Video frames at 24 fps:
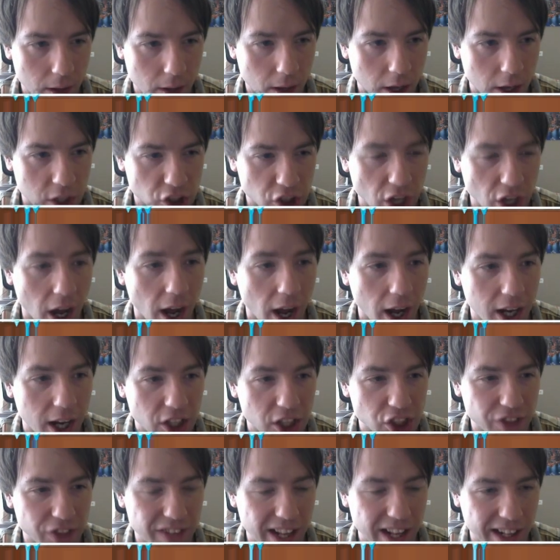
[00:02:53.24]
Ш а,
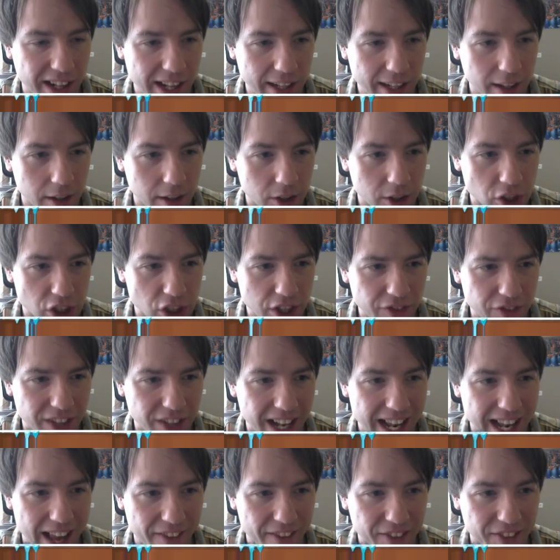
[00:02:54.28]
shift left click.
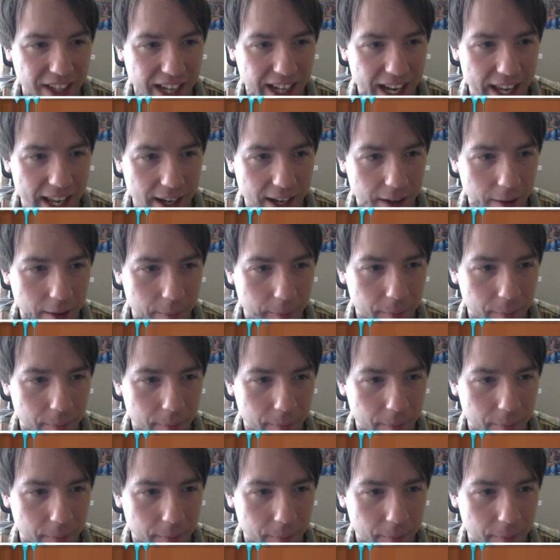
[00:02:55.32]
Shift left click.